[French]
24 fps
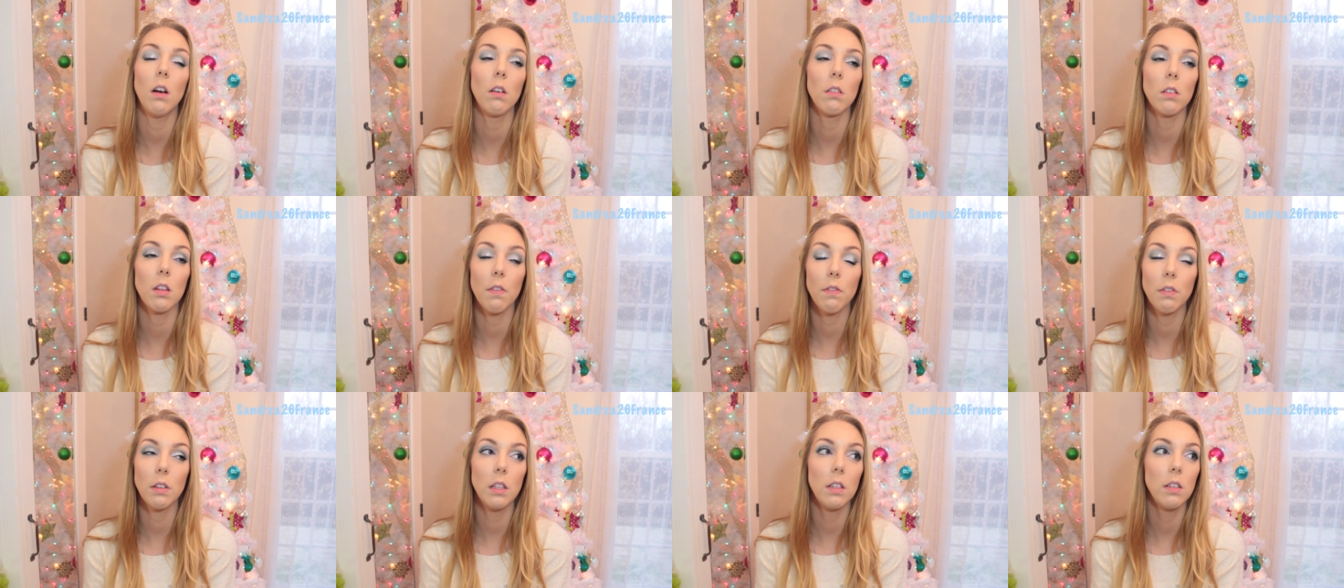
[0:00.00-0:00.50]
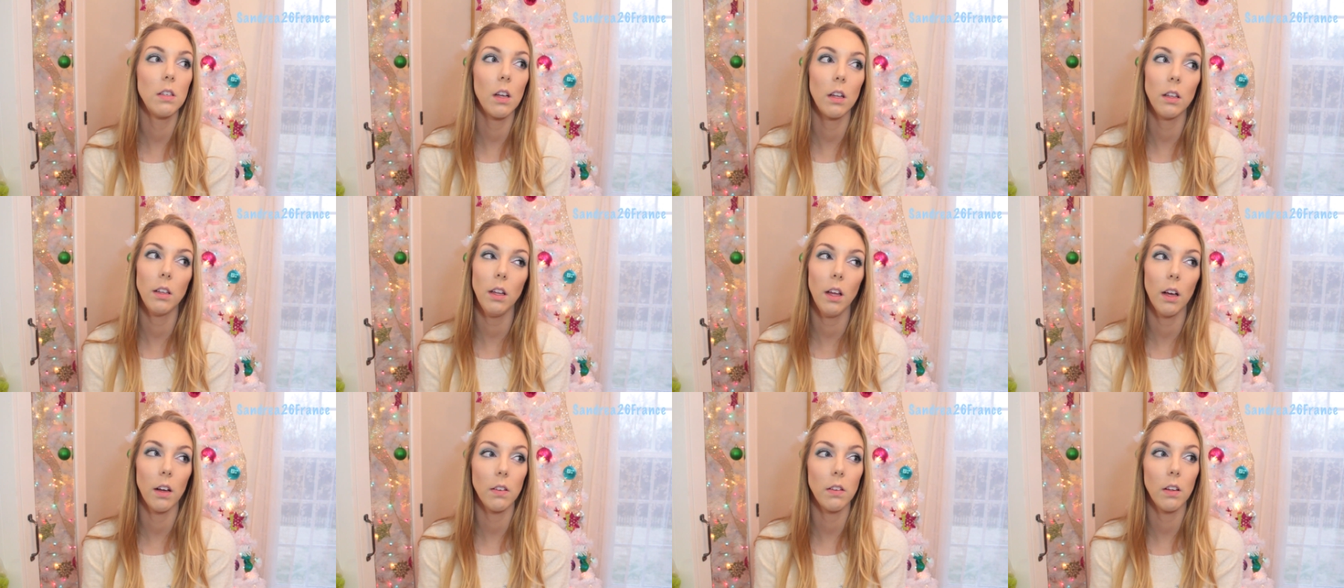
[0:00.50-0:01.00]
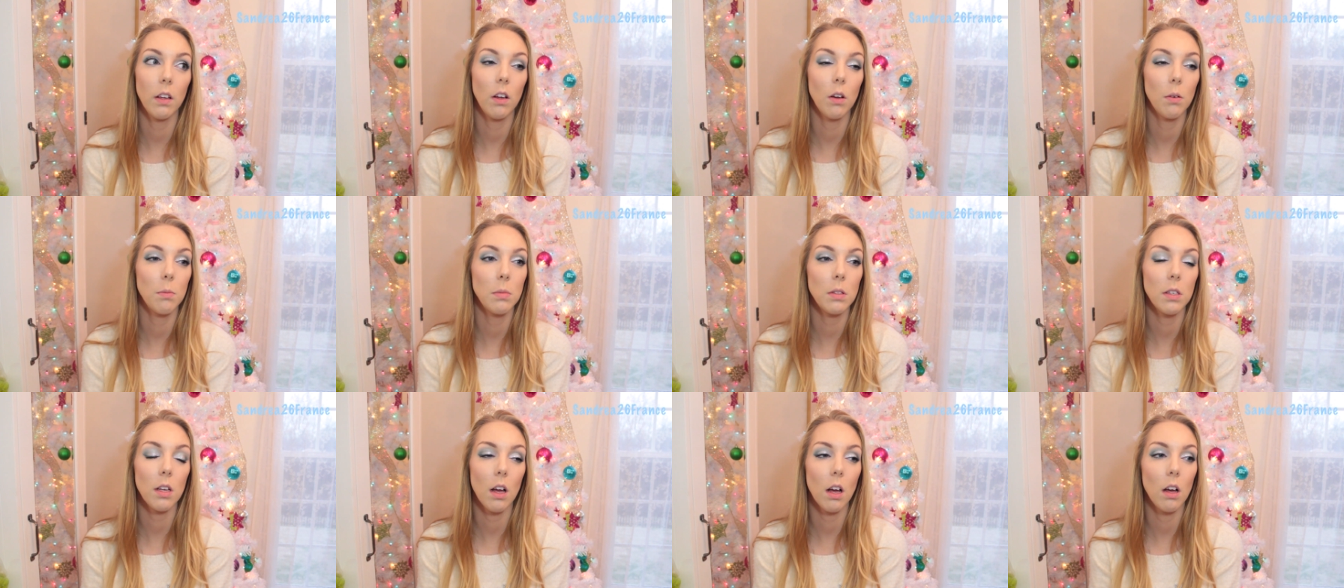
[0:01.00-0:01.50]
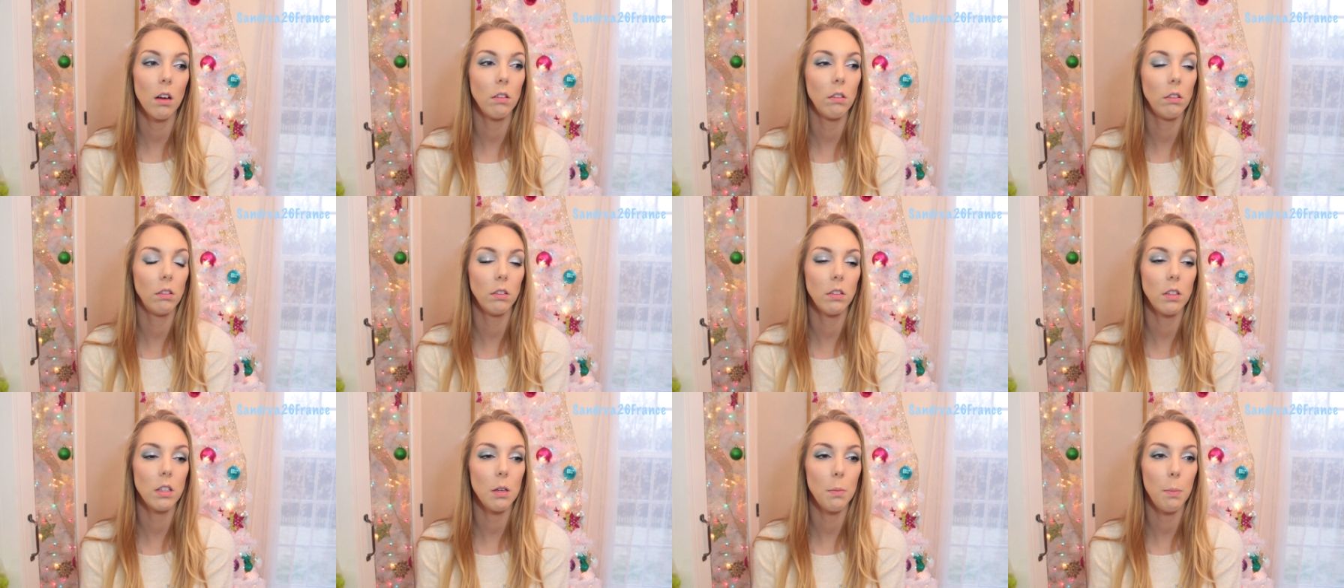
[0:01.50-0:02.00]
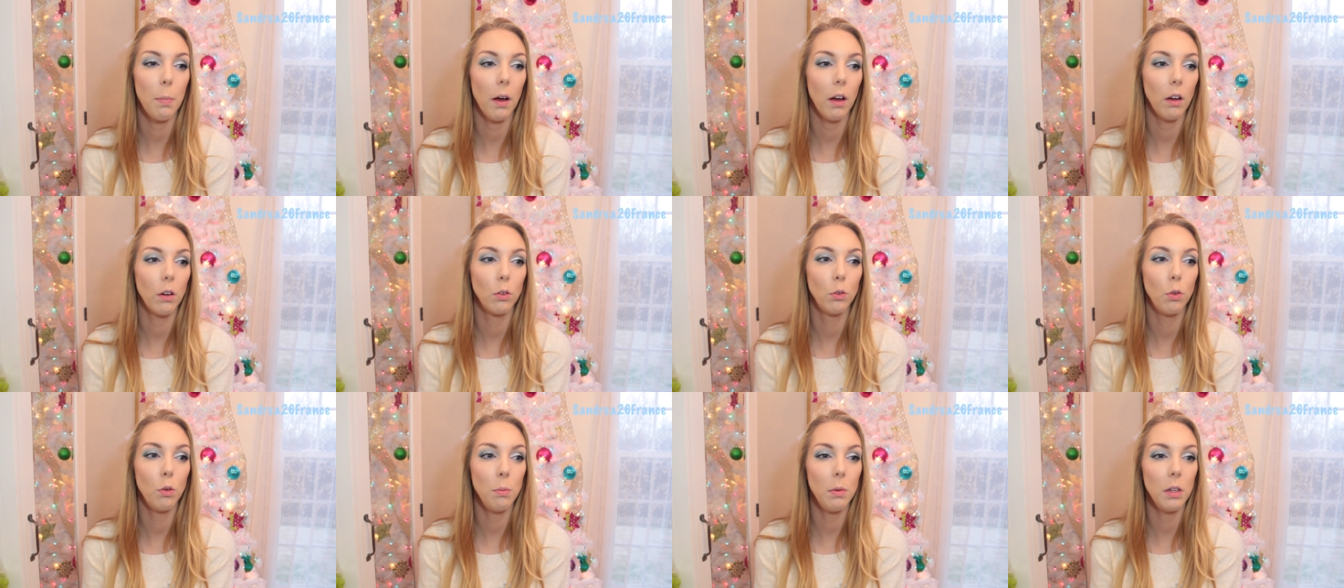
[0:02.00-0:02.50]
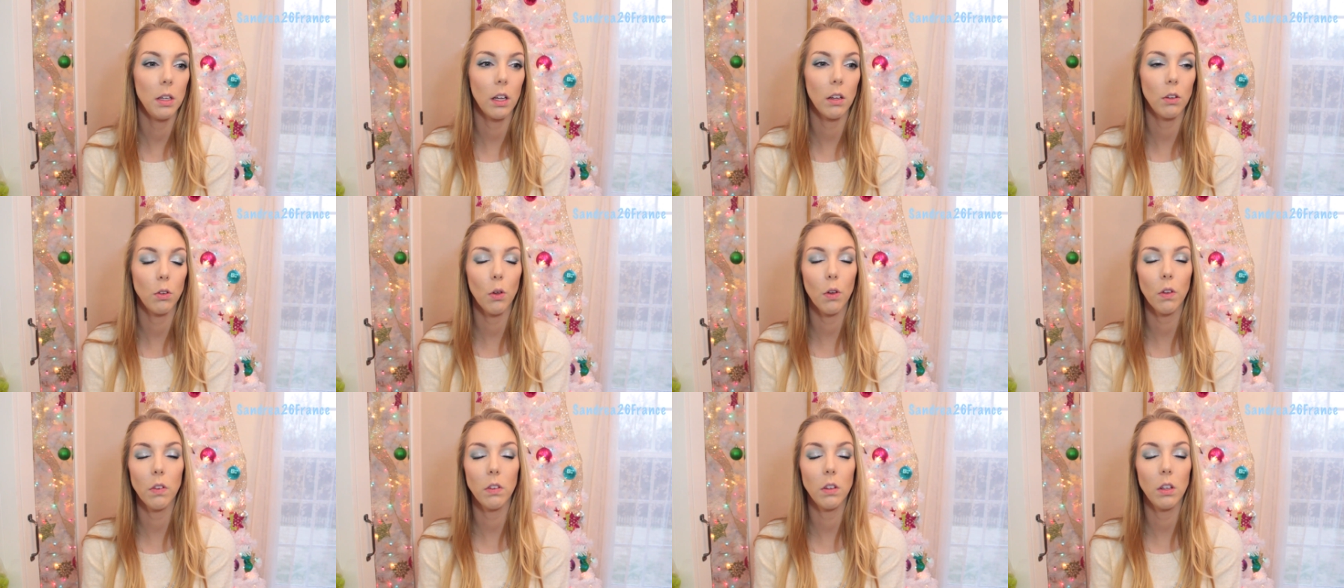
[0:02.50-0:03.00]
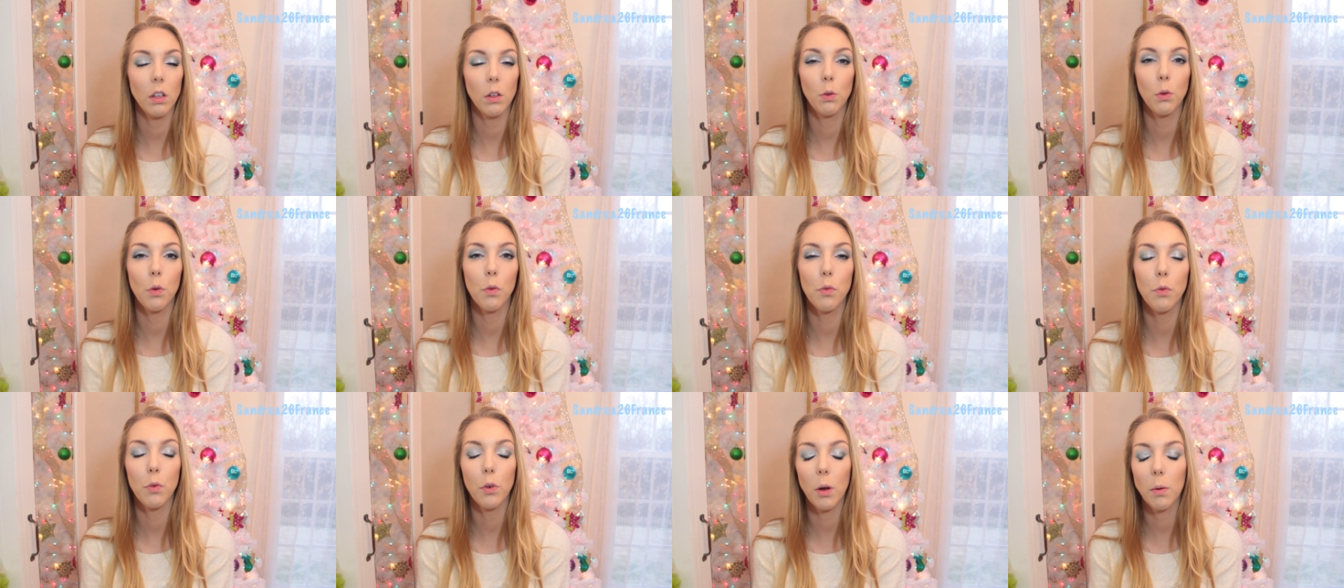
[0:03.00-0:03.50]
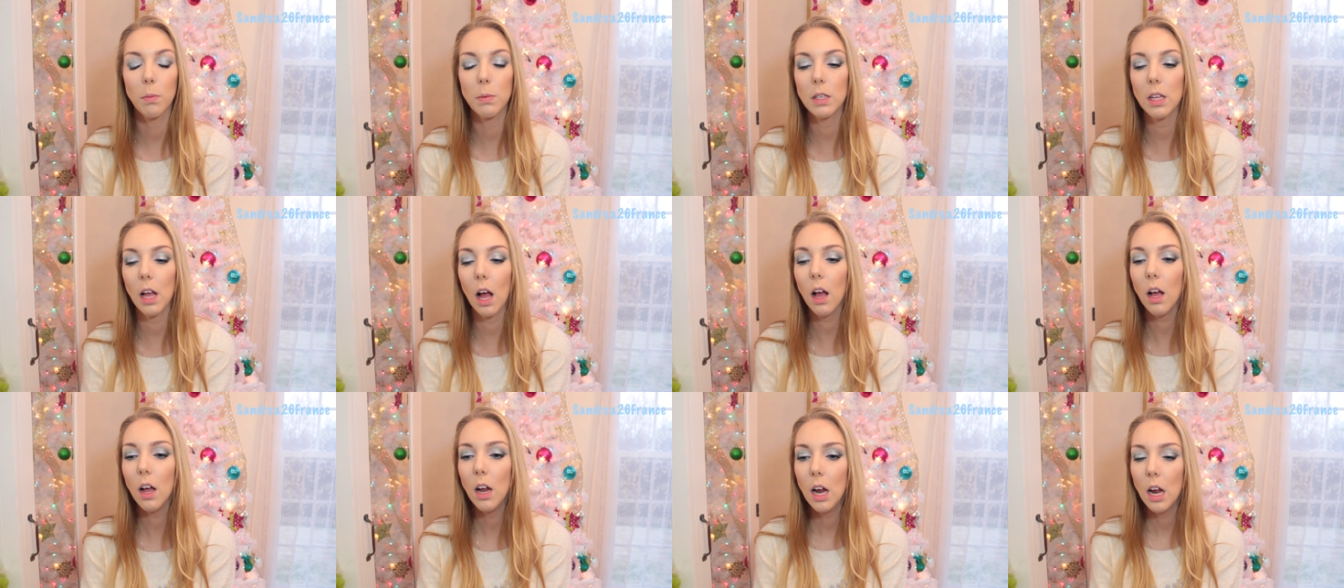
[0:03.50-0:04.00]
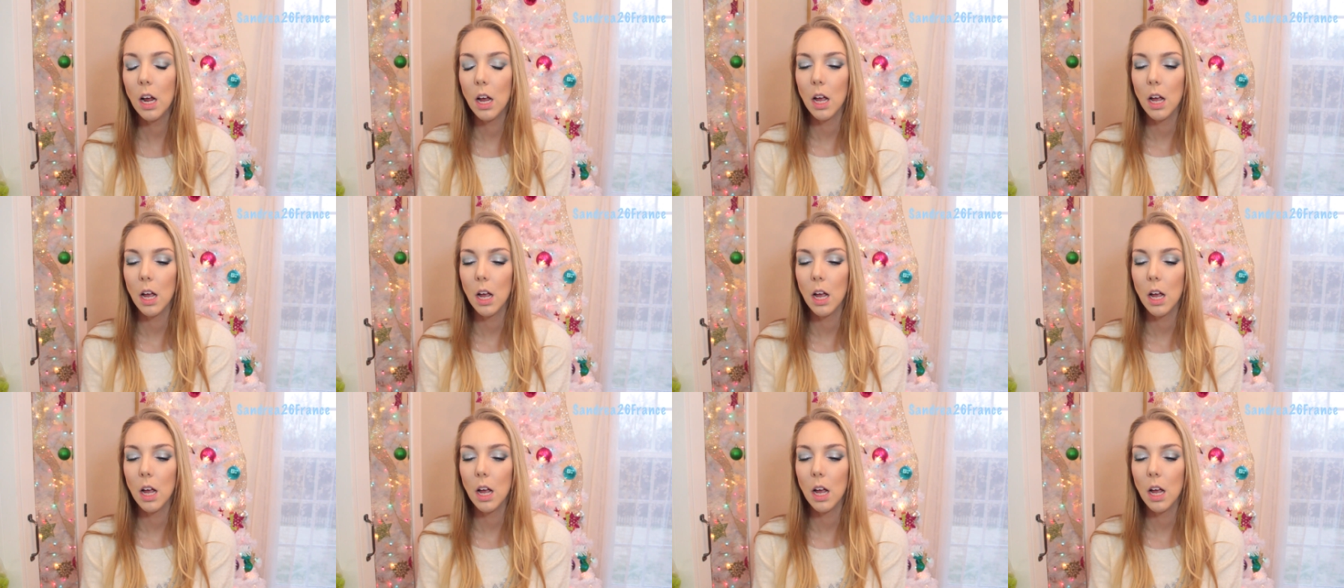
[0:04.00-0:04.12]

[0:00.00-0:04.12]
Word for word: Alors ça fait des années hein, que c'est comme ça, hein, euh, c'est pas 2014 euh, qui est devenu comme ça,